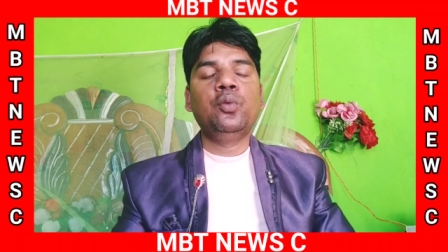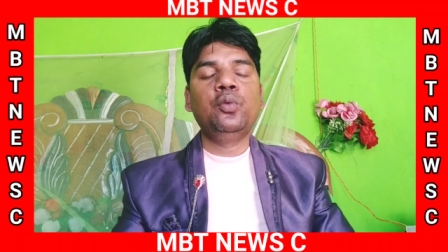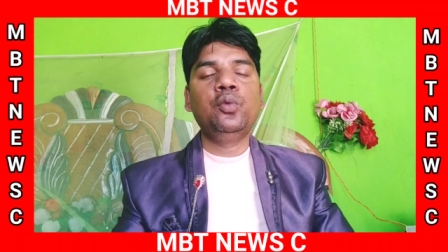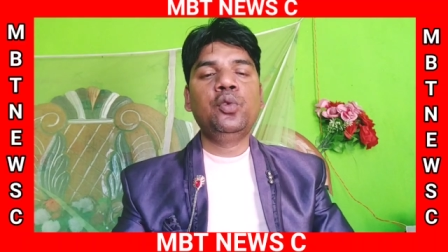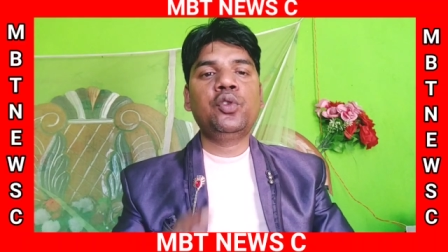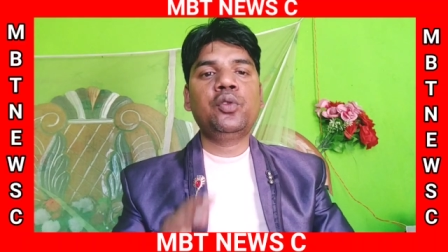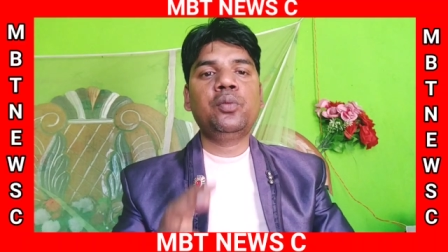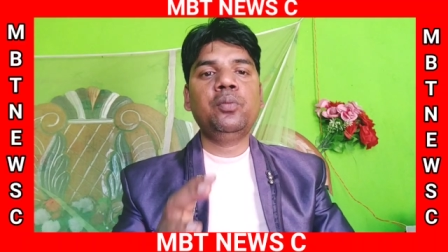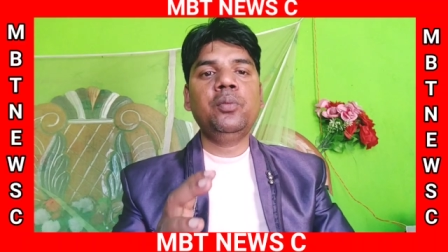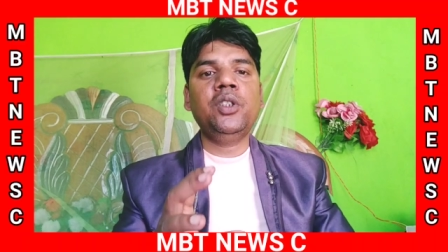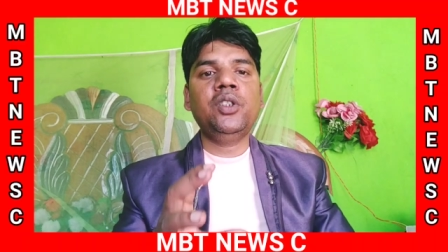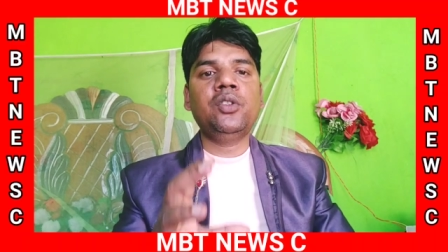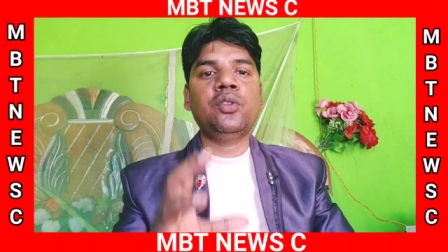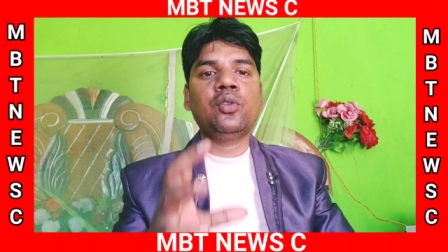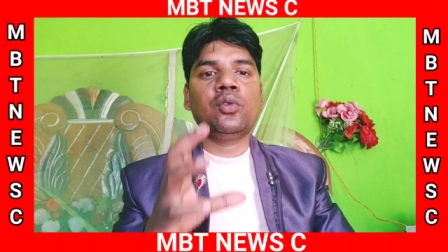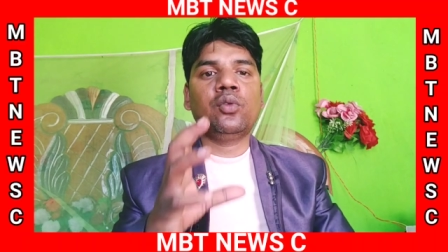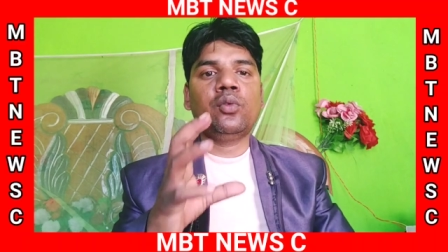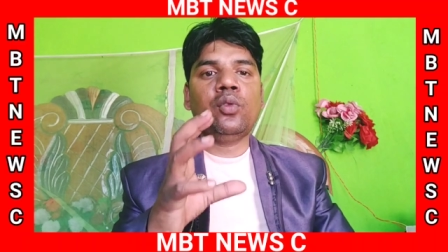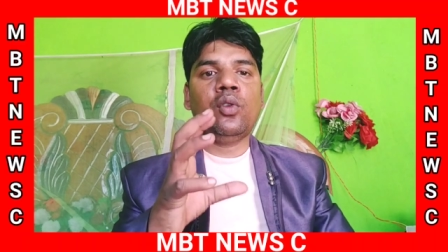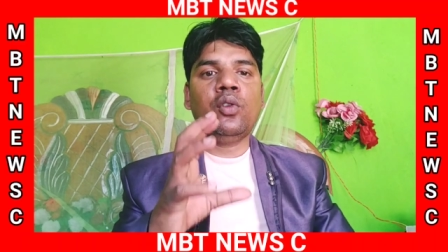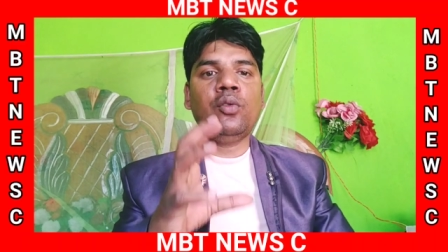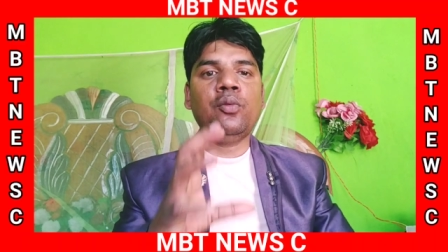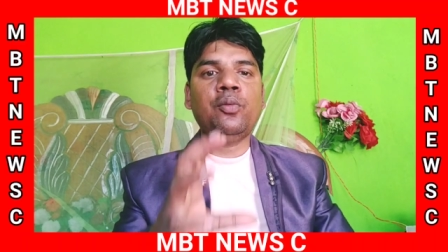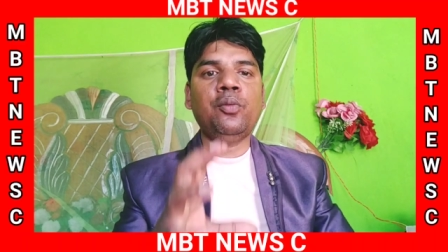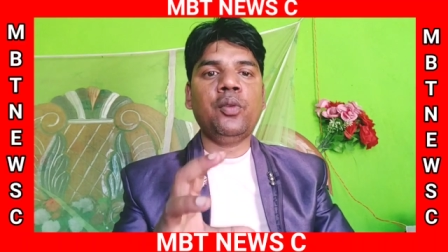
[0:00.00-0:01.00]
उसमें
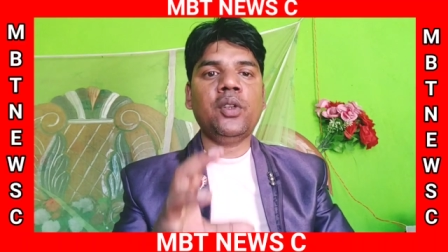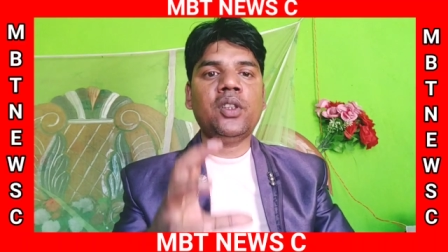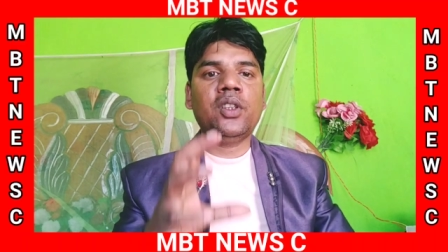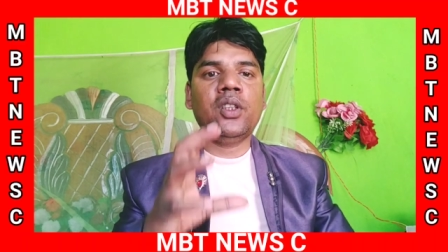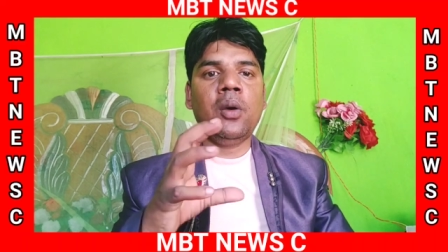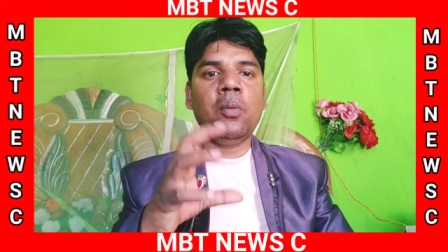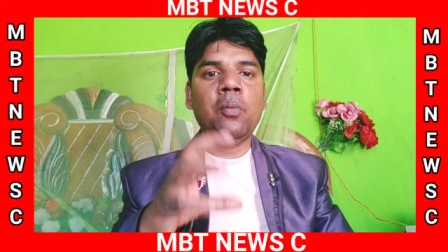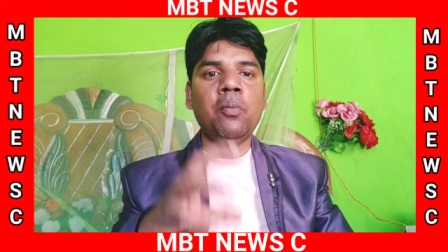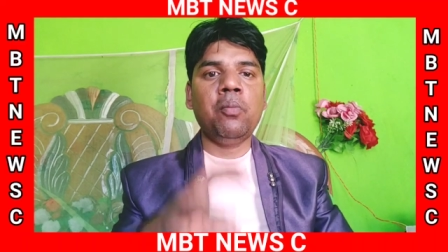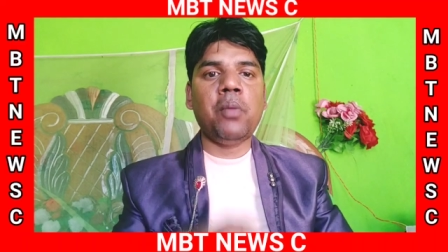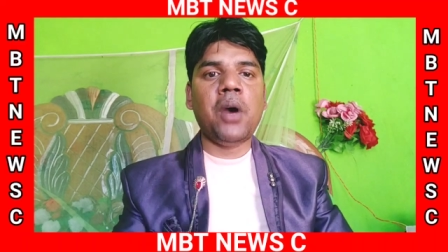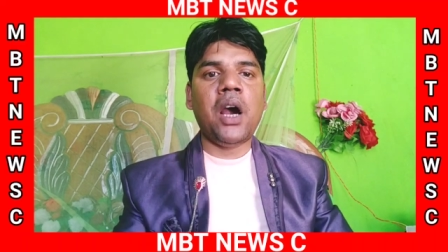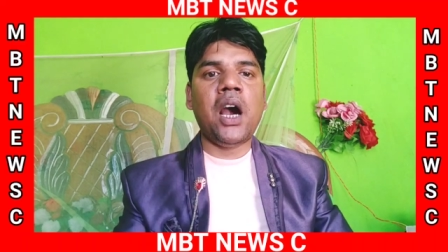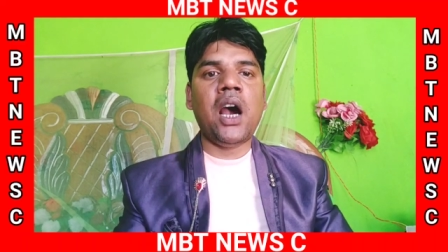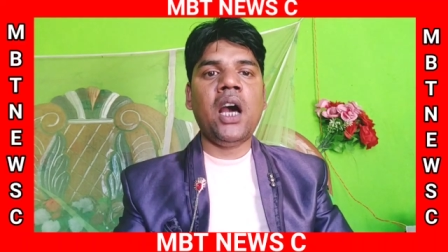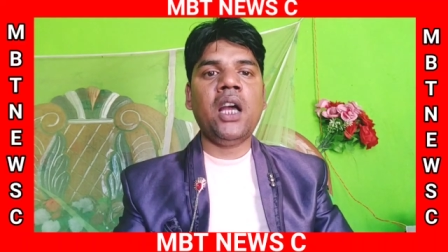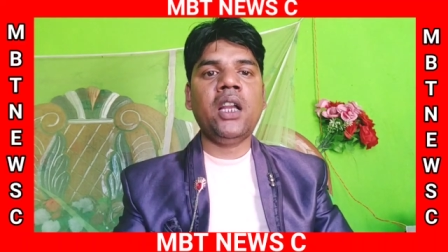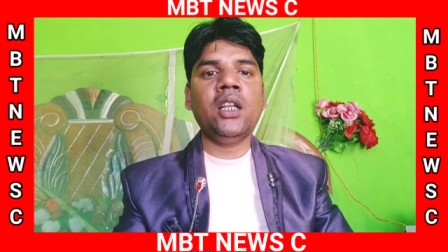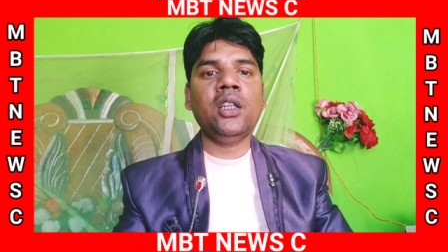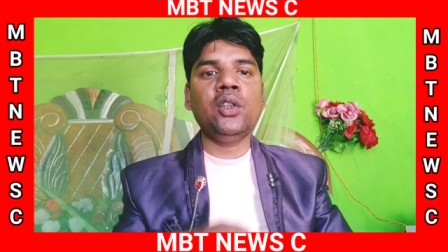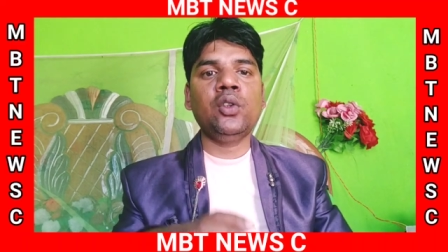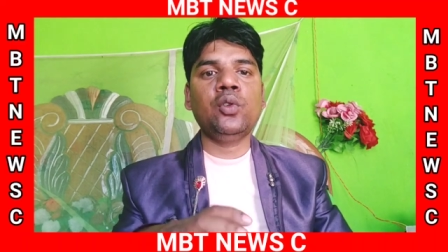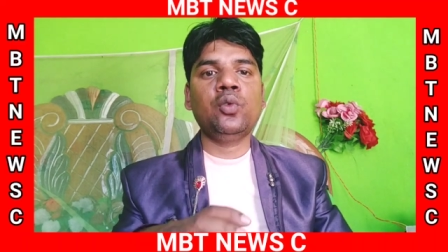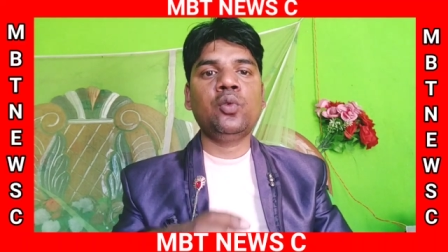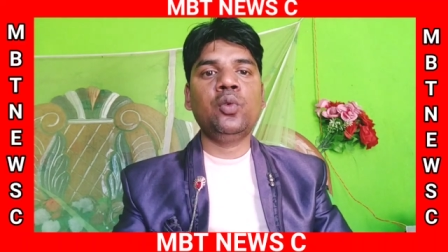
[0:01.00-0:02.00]
सर्वप्रथम
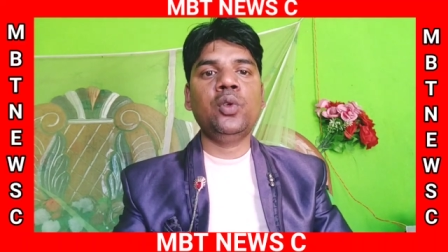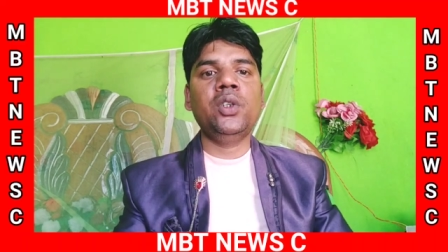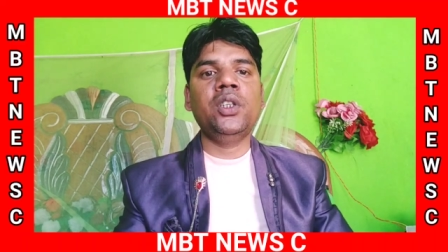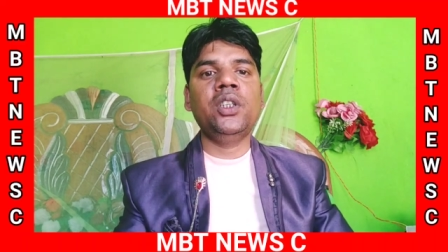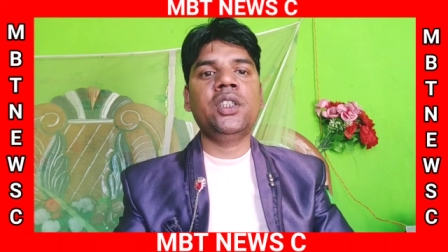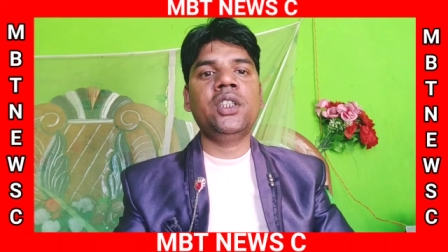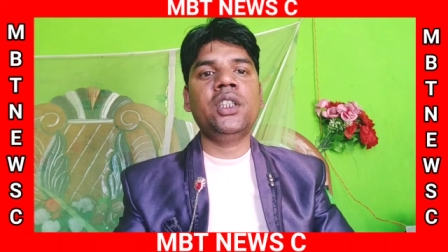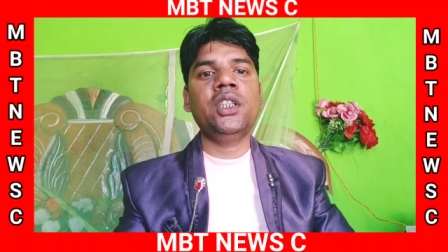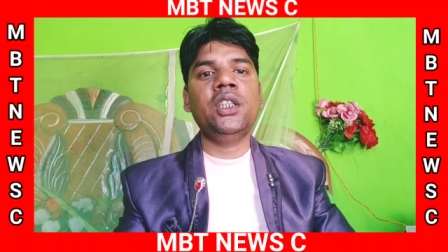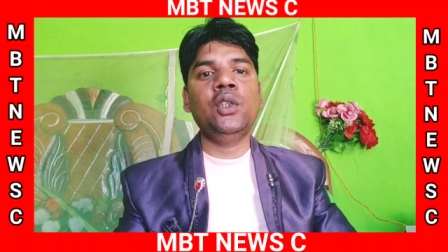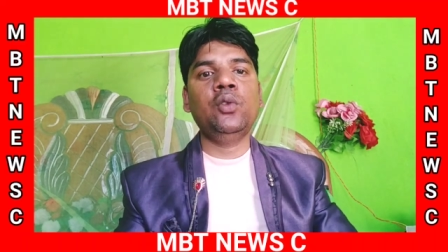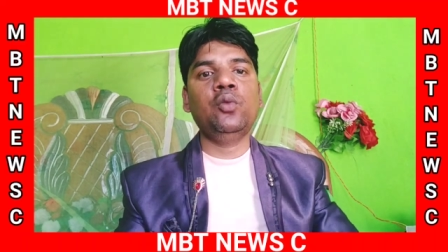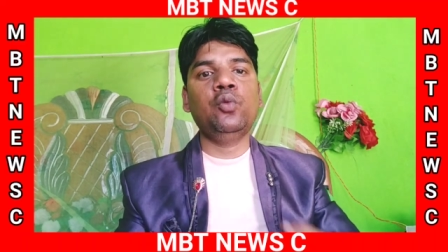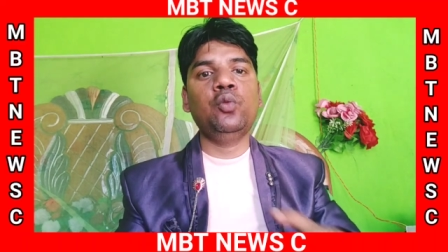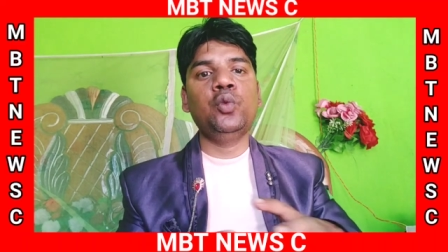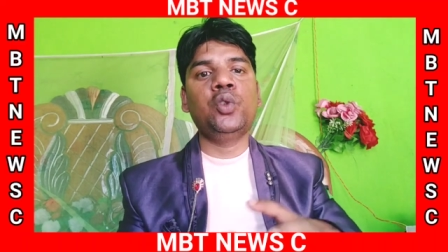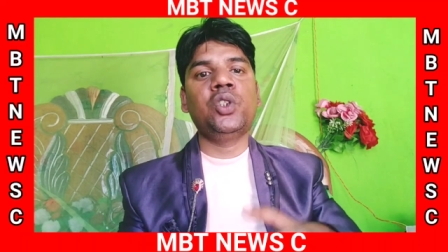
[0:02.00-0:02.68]
भारत को इतने